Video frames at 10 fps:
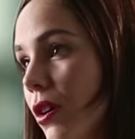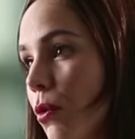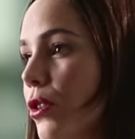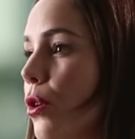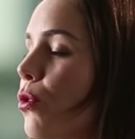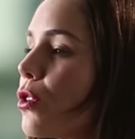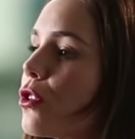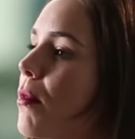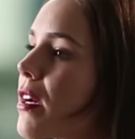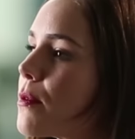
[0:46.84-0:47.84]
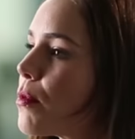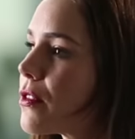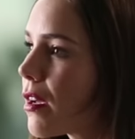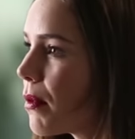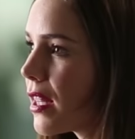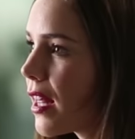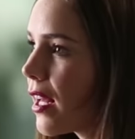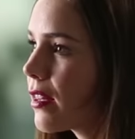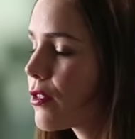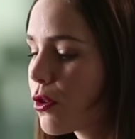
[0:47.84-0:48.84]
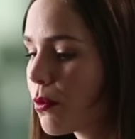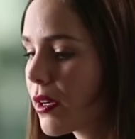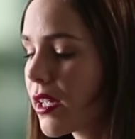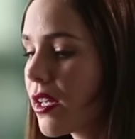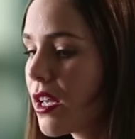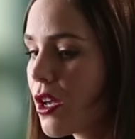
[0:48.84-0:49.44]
En cuanto uno toma responsabilidad sobre